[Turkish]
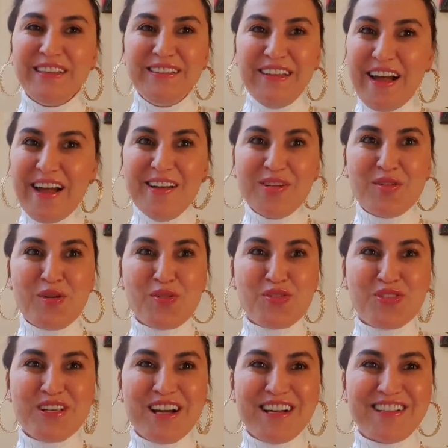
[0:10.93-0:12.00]
değerli
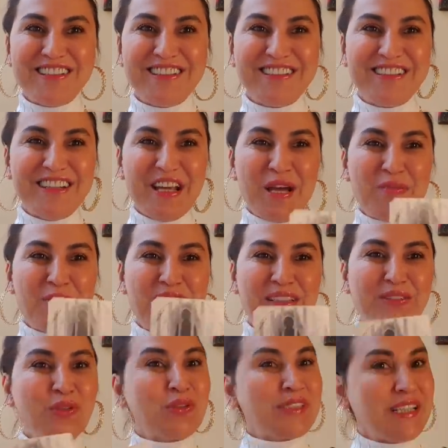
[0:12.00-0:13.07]
koçlar
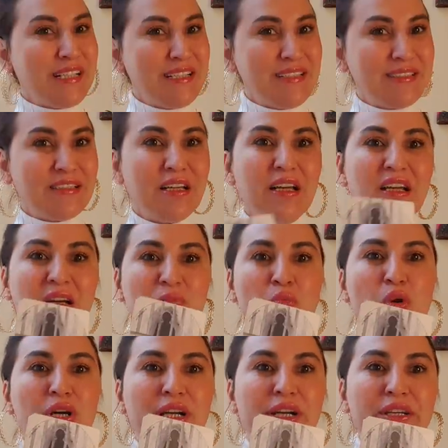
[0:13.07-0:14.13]
hemen yükselin
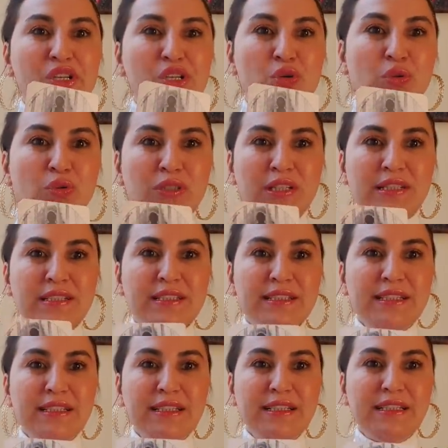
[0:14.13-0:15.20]
bu ara iş
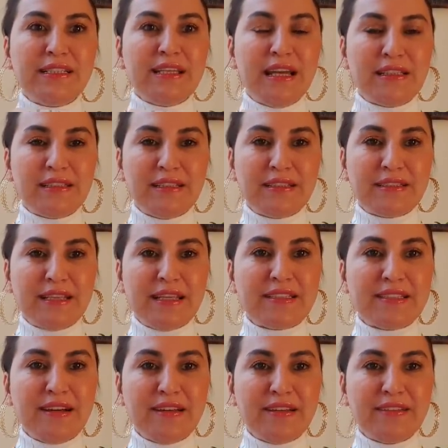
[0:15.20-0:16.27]
konularınızla ilgili kendinizi
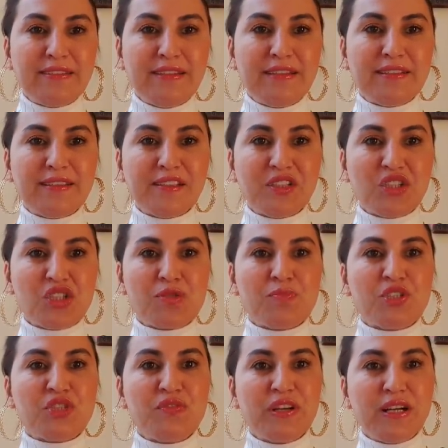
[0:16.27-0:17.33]
esarette
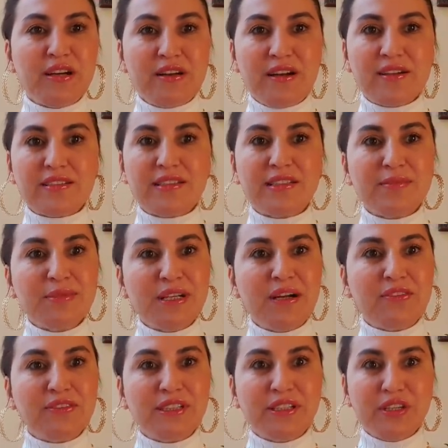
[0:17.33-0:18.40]
sıkışmış ve kararsız bir
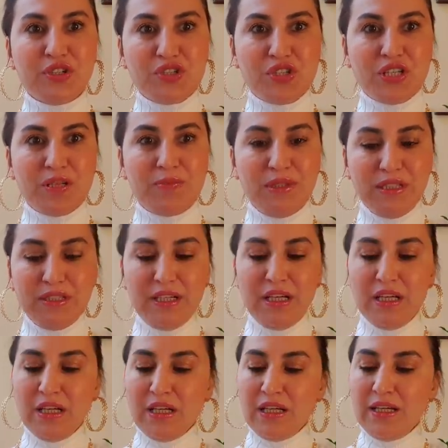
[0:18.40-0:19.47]
hafta yaşayabilir
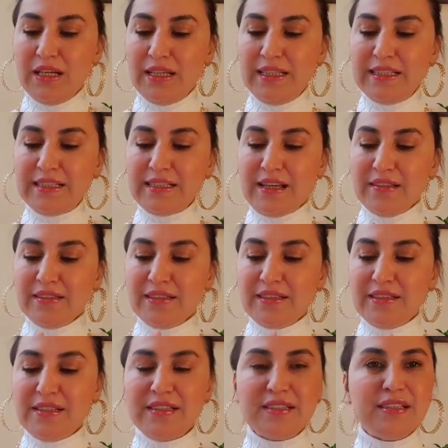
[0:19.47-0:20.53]
ee,
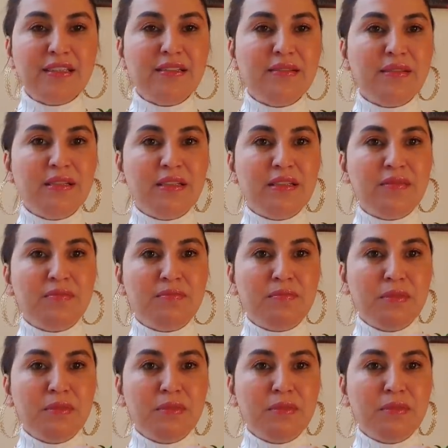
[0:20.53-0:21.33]
insanların sizin e,